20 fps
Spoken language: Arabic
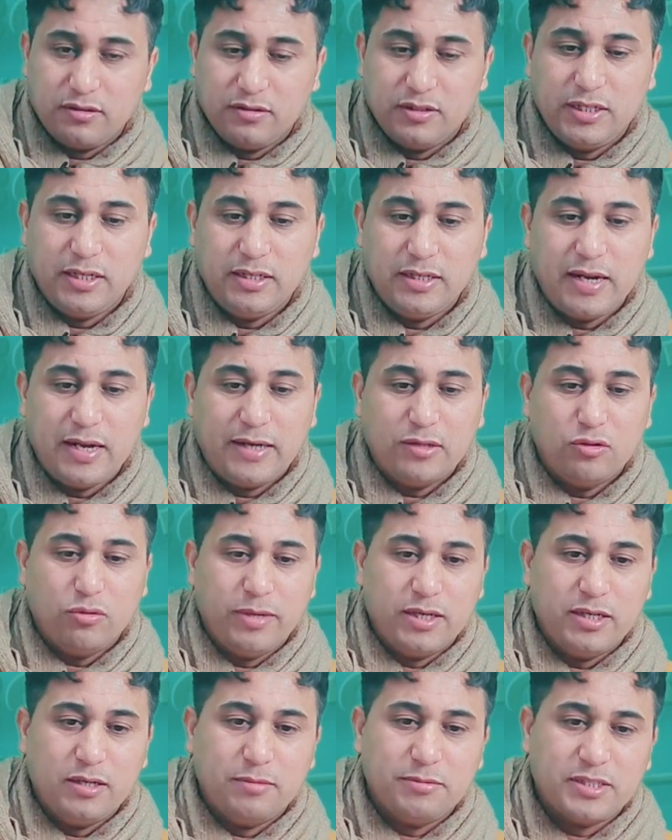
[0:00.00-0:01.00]
يعني لاحظوا
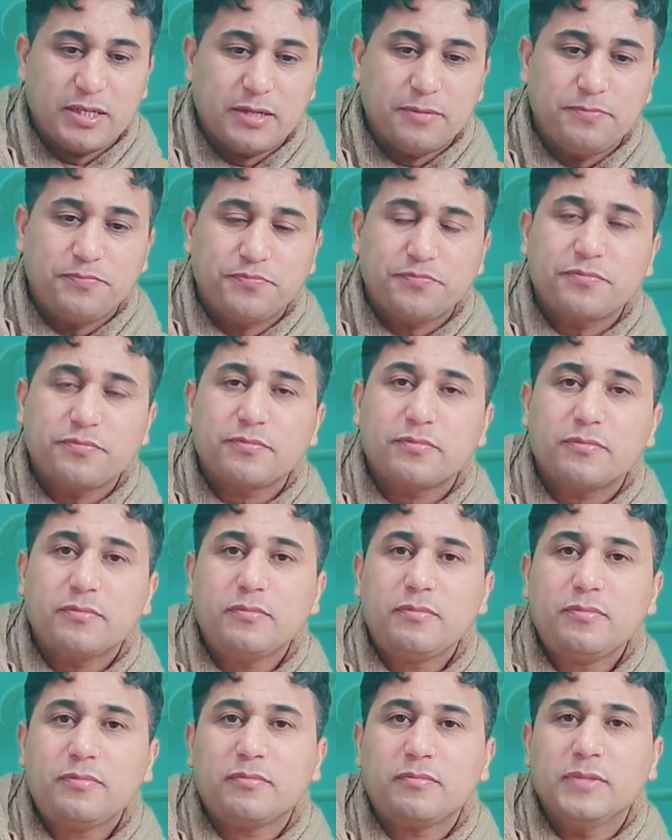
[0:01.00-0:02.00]
معايا مزيان
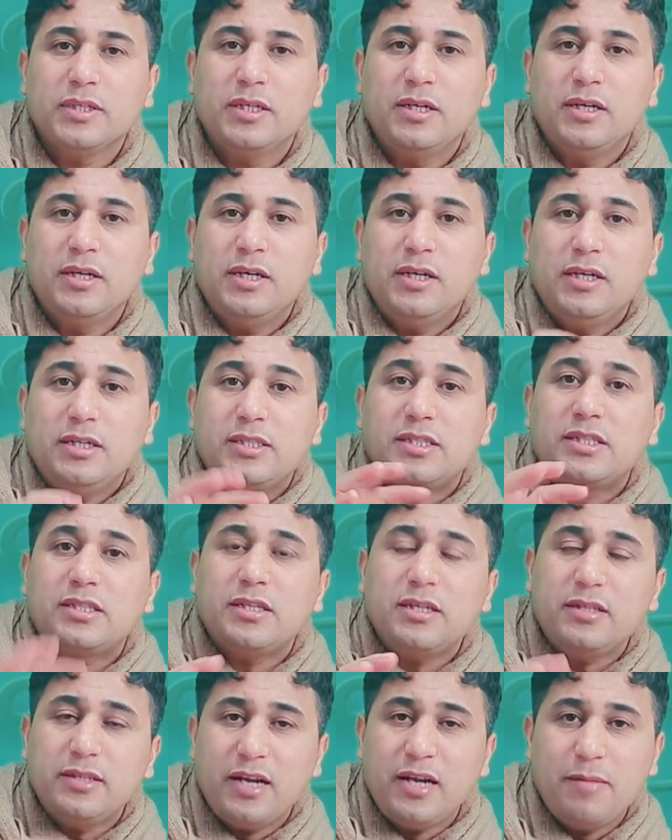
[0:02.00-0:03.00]

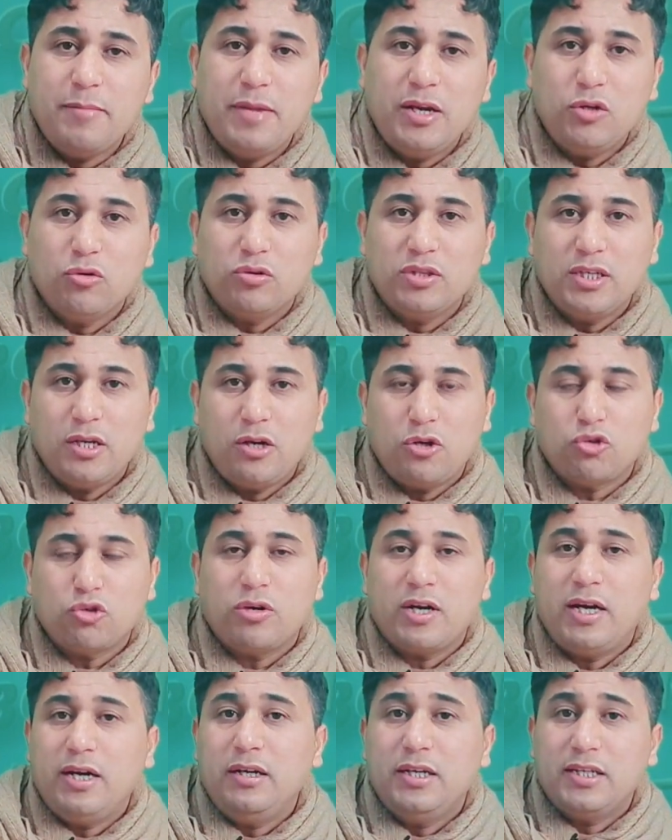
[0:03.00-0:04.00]
6 ديال المليون ديال
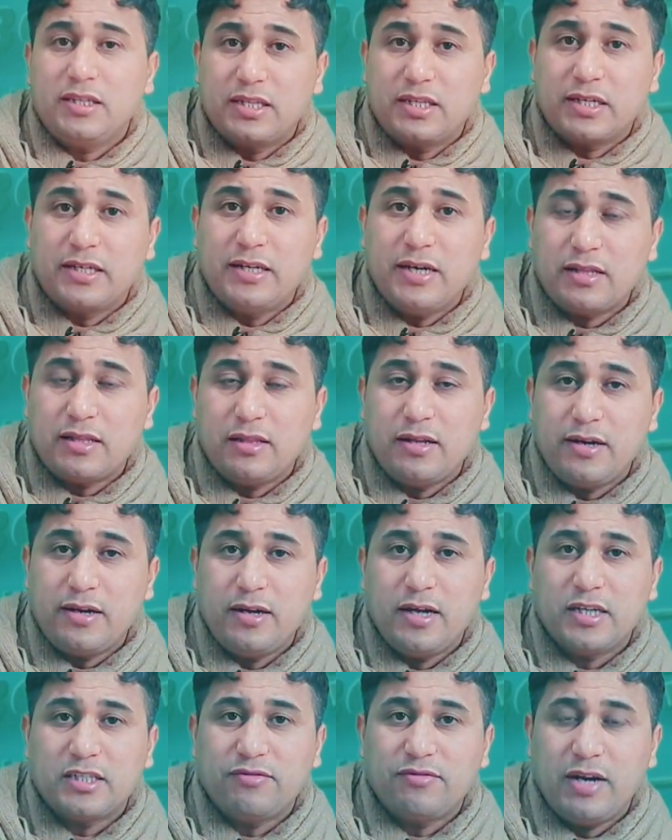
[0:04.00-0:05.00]
الجرع اللي دقات
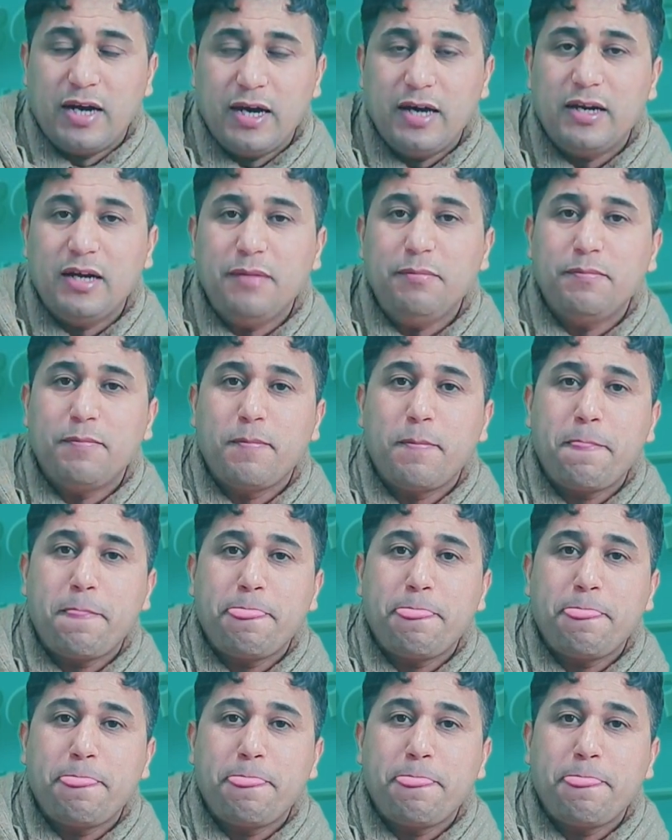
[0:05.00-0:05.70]
للناس في العالم